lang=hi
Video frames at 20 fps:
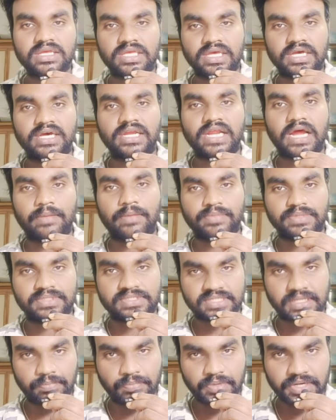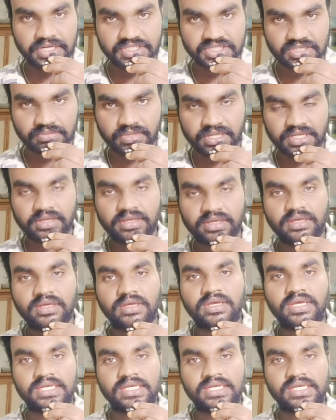कि अगर आप इस कंपटीशन में